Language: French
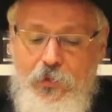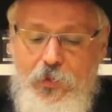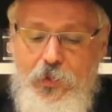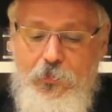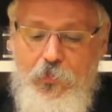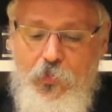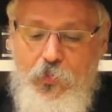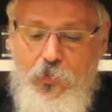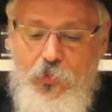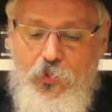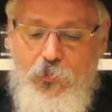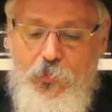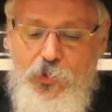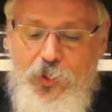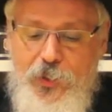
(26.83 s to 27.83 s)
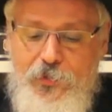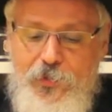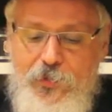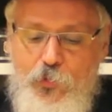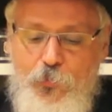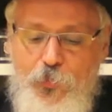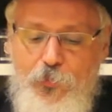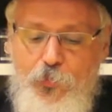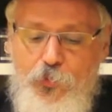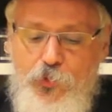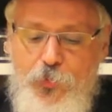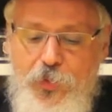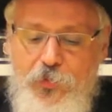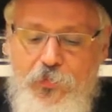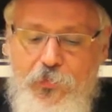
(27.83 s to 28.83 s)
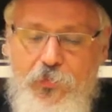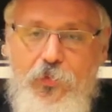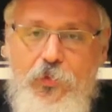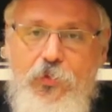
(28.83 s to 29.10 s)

les mots que Moshe adresse au peuple juif